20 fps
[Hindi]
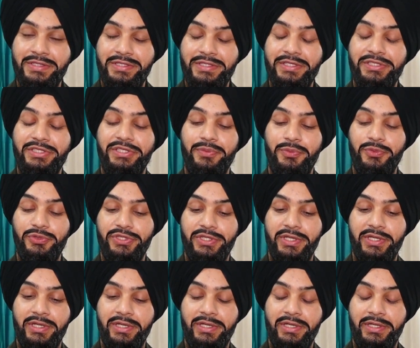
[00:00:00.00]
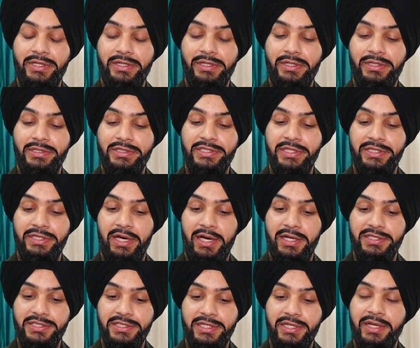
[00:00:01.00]
सी जब मुझे
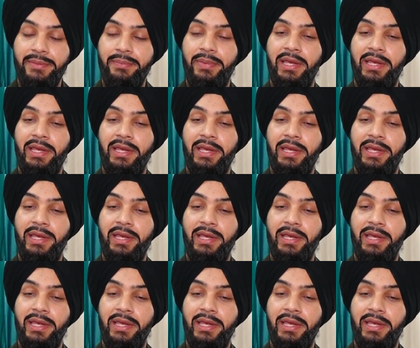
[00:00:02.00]
सिद्धार्थ सर ने